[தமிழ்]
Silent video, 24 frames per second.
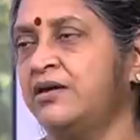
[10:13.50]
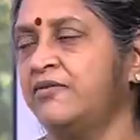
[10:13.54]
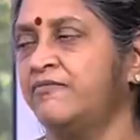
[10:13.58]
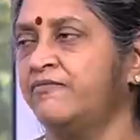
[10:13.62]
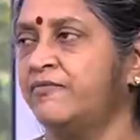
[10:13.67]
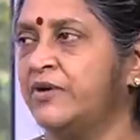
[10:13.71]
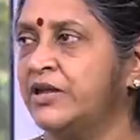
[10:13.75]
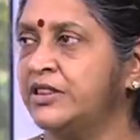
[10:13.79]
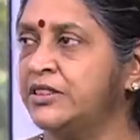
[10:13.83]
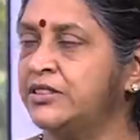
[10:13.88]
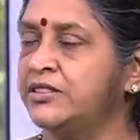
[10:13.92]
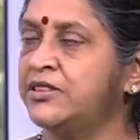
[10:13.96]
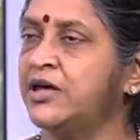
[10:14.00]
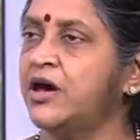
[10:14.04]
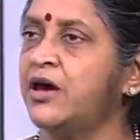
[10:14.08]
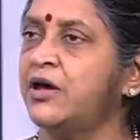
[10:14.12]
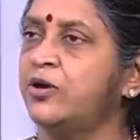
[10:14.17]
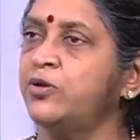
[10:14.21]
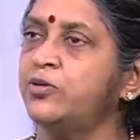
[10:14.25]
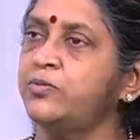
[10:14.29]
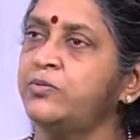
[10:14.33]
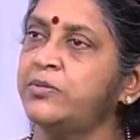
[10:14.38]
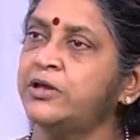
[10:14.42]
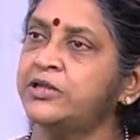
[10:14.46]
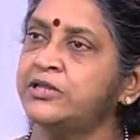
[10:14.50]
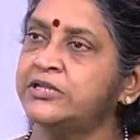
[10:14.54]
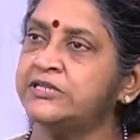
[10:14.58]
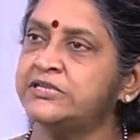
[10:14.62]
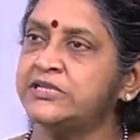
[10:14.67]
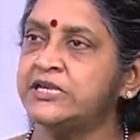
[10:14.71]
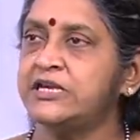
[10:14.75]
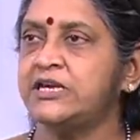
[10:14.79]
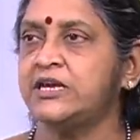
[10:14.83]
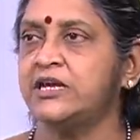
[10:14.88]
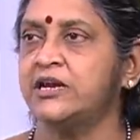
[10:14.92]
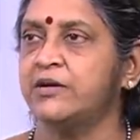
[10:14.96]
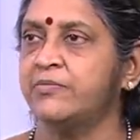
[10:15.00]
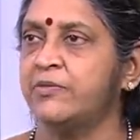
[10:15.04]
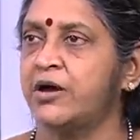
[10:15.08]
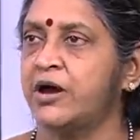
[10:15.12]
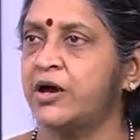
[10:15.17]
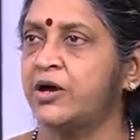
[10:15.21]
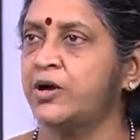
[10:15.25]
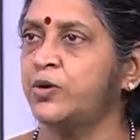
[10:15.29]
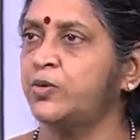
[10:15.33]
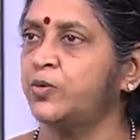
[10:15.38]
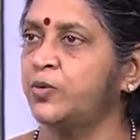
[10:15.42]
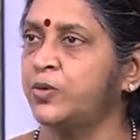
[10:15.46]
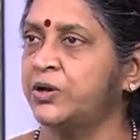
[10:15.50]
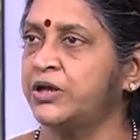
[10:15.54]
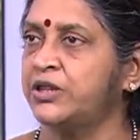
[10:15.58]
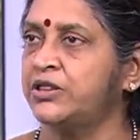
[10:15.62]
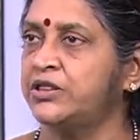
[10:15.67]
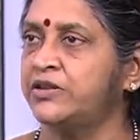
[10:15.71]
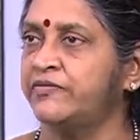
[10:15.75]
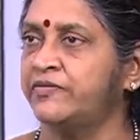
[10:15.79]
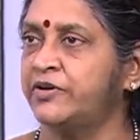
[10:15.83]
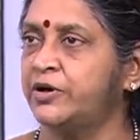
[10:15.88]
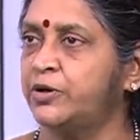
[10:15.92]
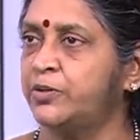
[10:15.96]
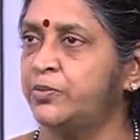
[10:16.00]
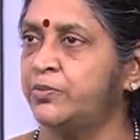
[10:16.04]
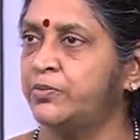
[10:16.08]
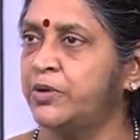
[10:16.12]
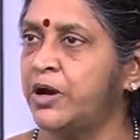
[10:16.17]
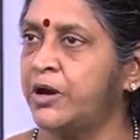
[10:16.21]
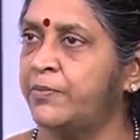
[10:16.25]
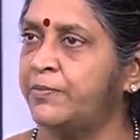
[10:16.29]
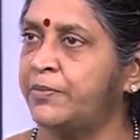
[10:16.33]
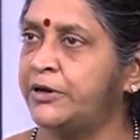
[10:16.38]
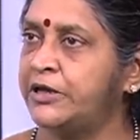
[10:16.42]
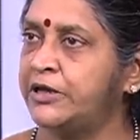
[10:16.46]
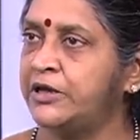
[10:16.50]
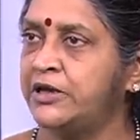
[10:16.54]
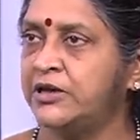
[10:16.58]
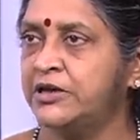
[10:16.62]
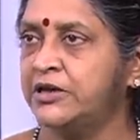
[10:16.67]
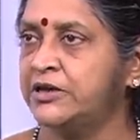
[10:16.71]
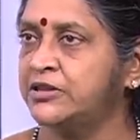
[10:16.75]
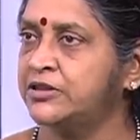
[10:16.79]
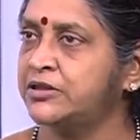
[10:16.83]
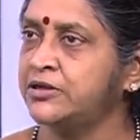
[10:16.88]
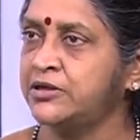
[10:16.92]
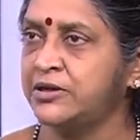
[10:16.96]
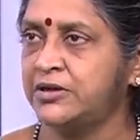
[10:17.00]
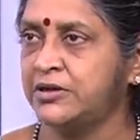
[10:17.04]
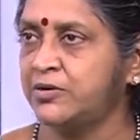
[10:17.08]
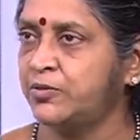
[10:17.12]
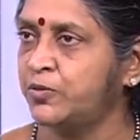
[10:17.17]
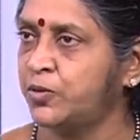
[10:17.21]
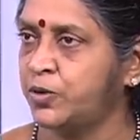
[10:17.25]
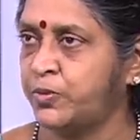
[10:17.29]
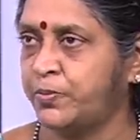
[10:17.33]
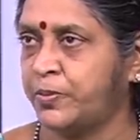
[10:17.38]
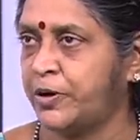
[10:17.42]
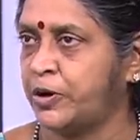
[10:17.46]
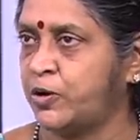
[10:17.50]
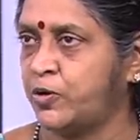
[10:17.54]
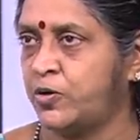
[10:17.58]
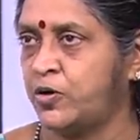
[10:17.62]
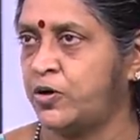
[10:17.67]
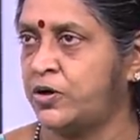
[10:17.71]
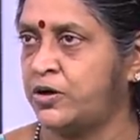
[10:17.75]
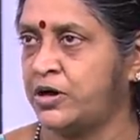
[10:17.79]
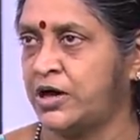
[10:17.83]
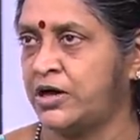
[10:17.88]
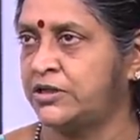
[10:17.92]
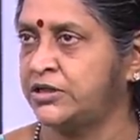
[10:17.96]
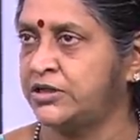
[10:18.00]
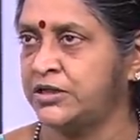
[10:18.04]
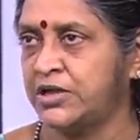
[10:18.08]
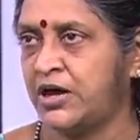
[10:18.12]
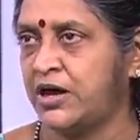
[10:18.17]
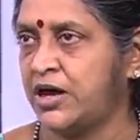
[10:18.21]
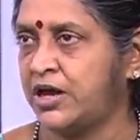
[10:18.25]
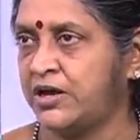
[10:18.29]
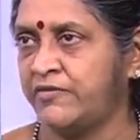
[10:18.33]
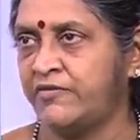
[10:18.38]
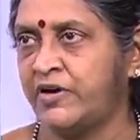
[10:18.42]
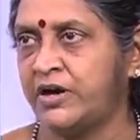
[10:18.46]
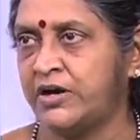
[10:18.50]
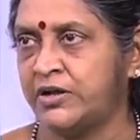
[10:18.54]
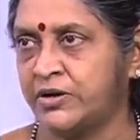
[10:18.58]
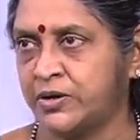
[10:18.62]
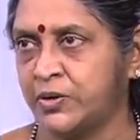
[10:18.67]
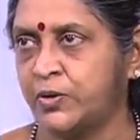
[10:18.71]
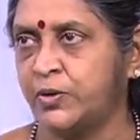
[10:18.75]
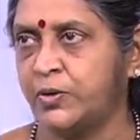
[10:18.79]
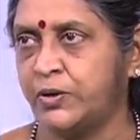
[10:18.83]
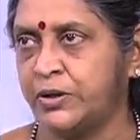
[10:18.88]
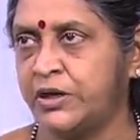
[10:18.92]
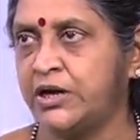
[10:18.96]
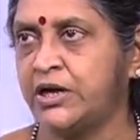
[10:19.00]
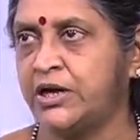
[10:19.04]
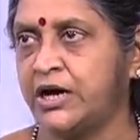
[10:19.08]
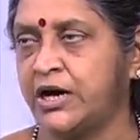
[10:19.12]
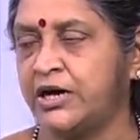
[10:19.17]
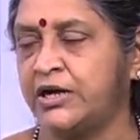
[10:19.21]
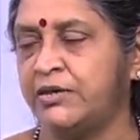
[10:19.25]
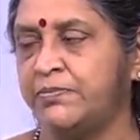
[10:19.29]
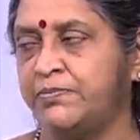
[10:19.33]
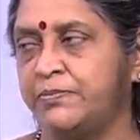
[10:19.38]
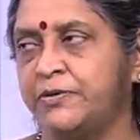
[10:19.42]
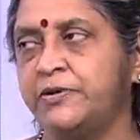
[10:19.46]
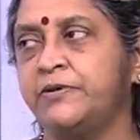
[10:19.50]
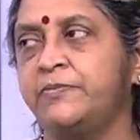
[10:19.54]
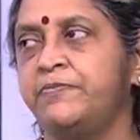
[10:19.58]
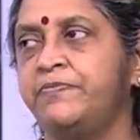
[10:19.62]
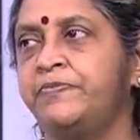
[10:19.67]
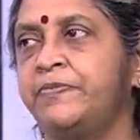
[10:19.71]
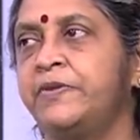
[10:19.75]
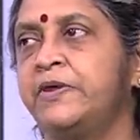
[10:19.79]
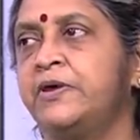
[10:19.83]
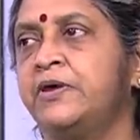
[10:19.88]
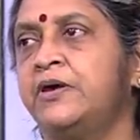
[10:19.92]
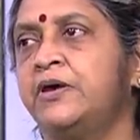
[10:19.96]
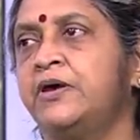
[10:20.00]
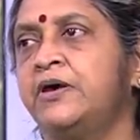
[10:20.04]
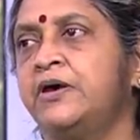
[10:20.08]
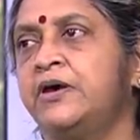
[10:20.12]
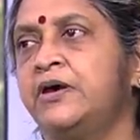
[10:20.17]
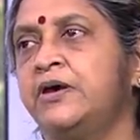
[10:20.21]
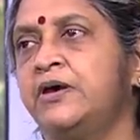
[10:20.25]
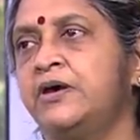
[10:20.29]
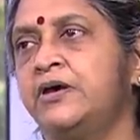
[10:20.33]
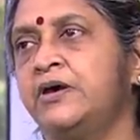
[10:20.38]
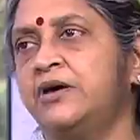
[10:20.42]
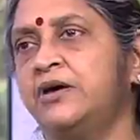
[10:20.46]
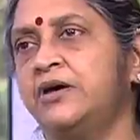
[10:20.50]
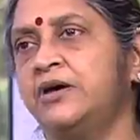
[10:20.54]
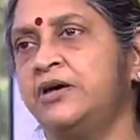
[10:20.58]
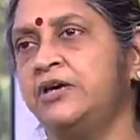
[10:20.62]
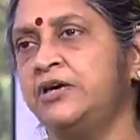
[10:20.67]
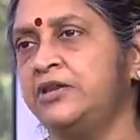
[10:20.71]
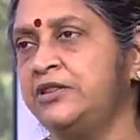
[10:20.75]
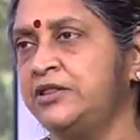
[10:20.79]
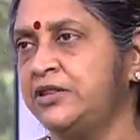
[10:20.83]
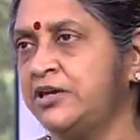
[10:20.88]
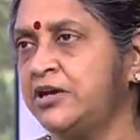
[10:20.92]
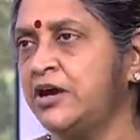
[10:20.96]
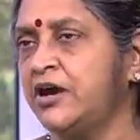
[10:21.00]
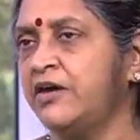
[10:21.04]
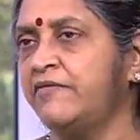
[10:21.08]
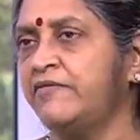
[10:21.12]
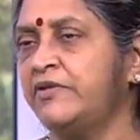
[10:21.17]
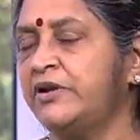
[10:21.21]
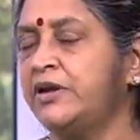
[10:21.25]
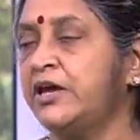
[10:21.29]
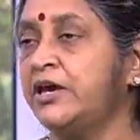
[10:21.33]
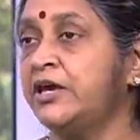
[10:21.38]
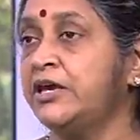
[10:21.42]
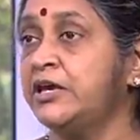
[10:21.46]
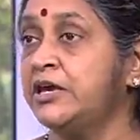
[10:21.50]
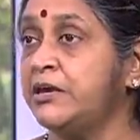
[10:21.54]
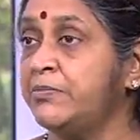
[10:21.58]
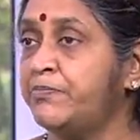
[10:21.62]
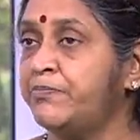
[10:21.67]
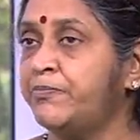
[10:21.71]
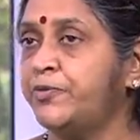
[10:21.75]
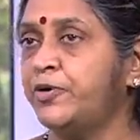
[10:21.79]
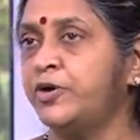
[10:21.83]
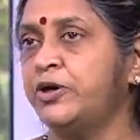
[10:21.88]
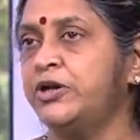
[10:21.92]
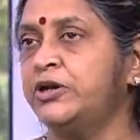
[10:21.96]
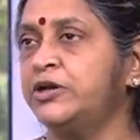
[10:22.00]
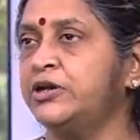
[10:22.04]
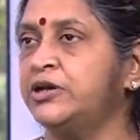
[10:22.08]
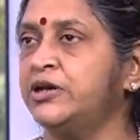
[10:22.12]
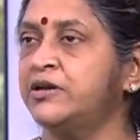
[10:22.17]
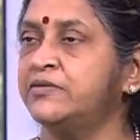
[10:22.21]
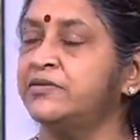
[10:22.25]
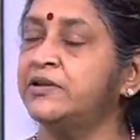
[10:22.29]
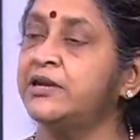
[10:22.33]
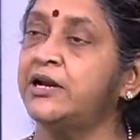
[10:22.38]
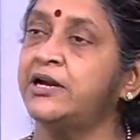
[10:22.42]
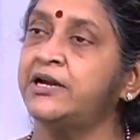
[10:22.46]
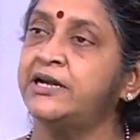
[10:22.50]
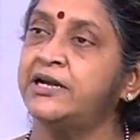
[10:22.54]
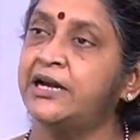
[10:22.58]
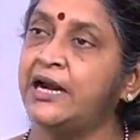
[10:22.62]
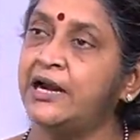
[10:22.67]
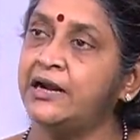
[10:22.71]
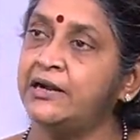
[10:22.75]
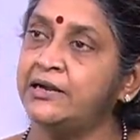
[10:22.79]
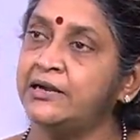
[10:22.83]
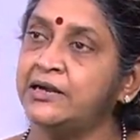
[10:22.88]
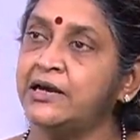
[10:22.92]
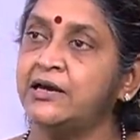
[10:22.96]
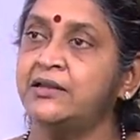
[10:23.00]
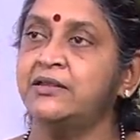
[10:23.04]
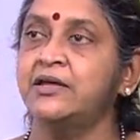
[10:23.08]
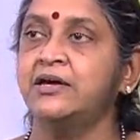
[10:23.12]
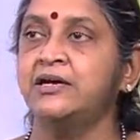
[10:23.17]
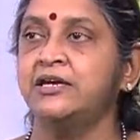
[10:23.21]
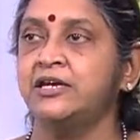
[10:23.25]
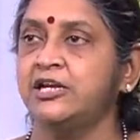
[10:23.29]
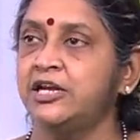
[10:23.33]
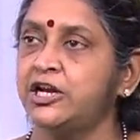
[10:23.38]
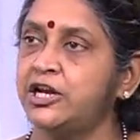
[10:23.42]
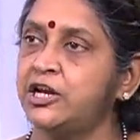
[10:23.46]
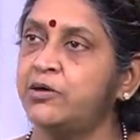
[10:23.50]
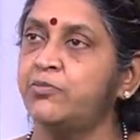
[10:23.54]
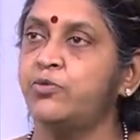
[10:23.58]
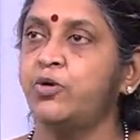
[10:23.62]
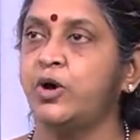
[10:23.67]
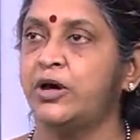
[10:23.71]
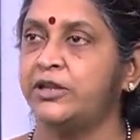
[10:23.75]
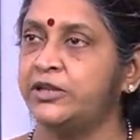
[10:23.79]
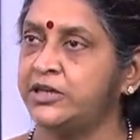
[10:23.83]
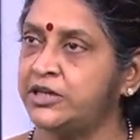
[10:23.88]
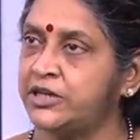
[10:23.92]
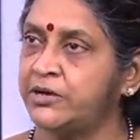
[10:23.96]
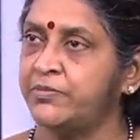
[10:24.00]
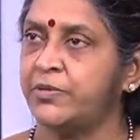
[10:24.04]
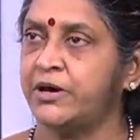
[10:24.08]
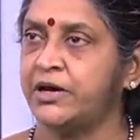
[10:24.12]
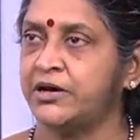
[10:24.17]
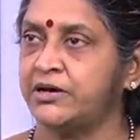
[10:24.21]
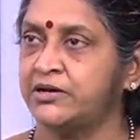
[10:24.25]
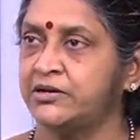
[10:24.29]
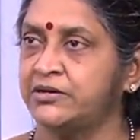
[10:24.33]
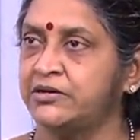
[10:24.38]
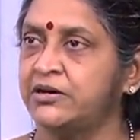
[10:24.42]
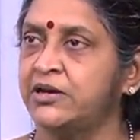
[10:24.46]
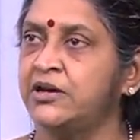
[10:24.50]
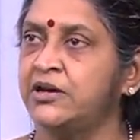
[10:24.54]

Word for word: வந்தாலும் அது சீக்கிரமாக குறைந்துவிடும் அப்படிங்கிறது ஒரு பக்கம் அதுதான் ஆய்வாளர்களுடைய கணிப்பு இந்தியாவில் இப்போ இருக்கிறதுல டெல்டா தான் இன்னமும் அதிகமாக இருக்குது